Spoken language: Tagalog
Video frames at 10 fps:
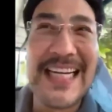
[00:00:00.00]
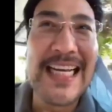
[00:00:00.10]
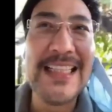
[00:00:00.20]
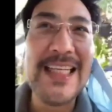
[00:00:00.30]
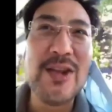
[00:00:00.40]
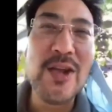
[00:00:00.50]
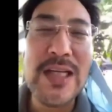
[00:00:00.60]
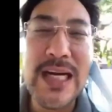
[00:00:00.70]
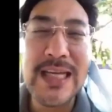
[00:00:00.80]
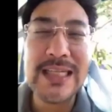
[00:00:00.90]
nandito
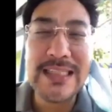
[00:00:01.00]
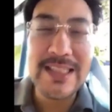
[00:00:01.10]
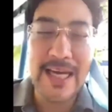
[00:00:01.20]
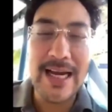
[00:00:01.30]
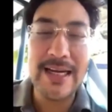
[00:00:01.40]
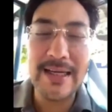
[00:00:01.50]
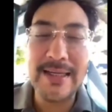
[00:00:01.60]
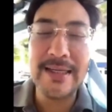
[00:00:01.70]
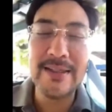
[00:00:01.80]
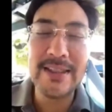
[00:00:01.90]
yung nangagat sa akin.
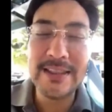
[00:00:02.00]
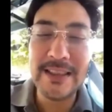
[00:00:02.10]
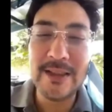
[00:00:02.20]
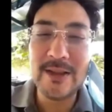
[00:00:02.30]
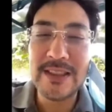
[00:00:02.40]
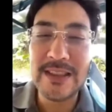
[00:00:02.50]
Oh. Nandito,